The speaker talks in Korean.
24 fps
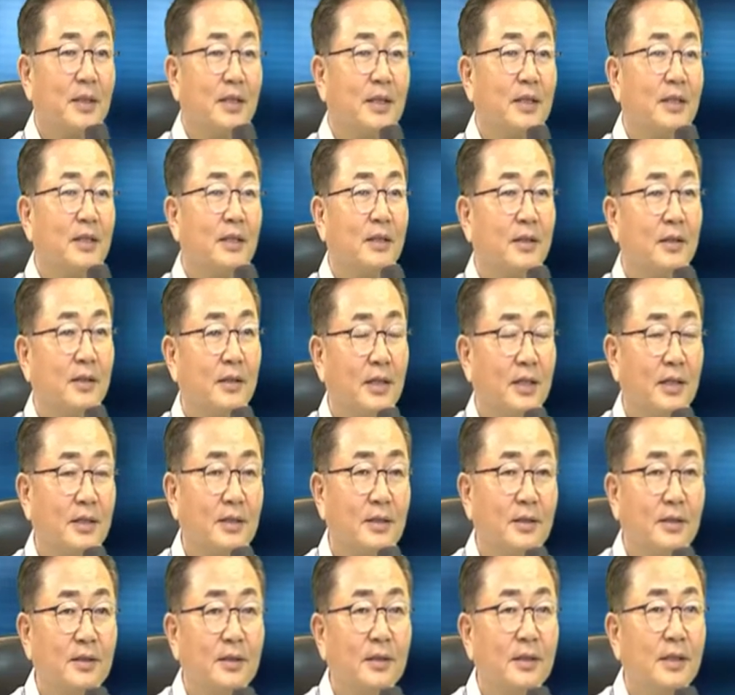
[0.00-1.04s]
이런
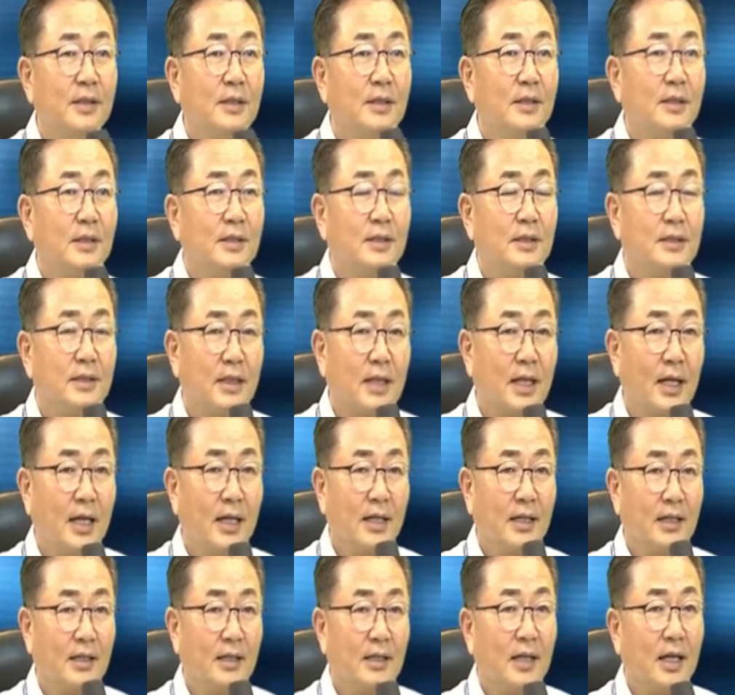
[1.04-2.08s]
데서 이제
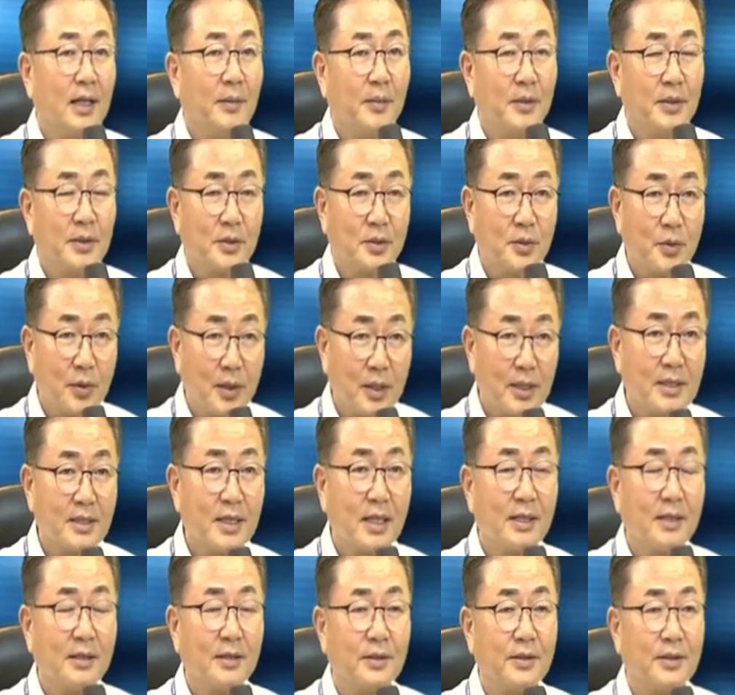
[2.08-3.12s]
강의를 하면서 똑같이
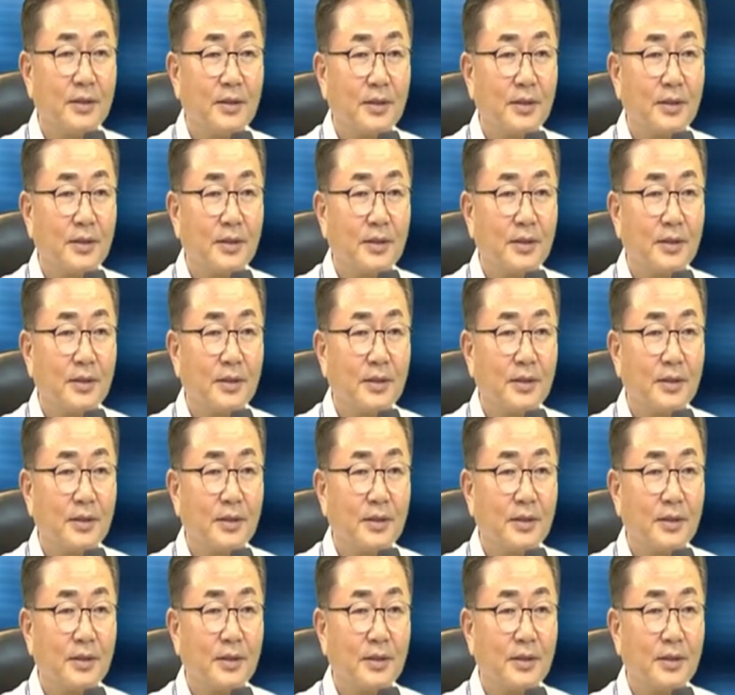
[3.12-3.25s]
하는 거죠.